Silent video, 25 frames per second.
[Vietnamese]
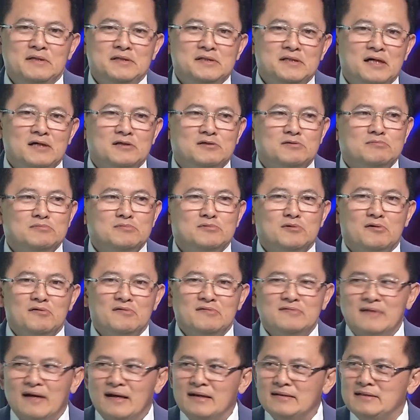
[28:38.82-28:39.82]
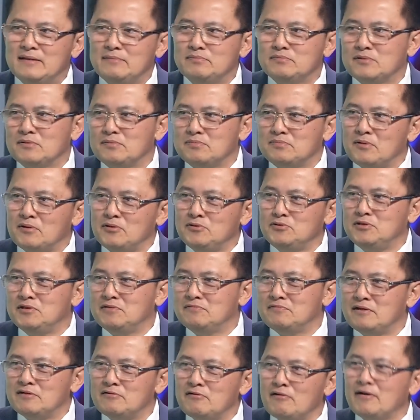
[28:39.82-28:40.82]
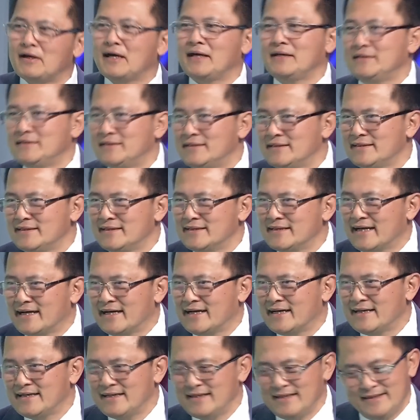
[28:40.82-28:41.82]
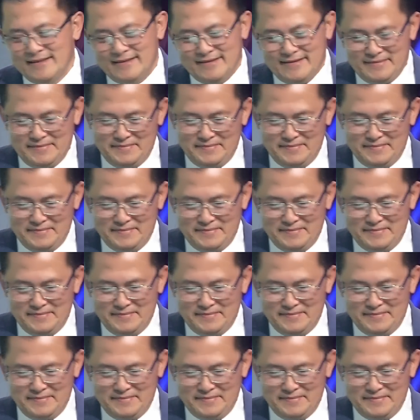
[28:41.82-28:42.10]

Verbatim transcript: bây giờ chúng tôi phải tiếp tục nói chuyện về Rocket chứ à.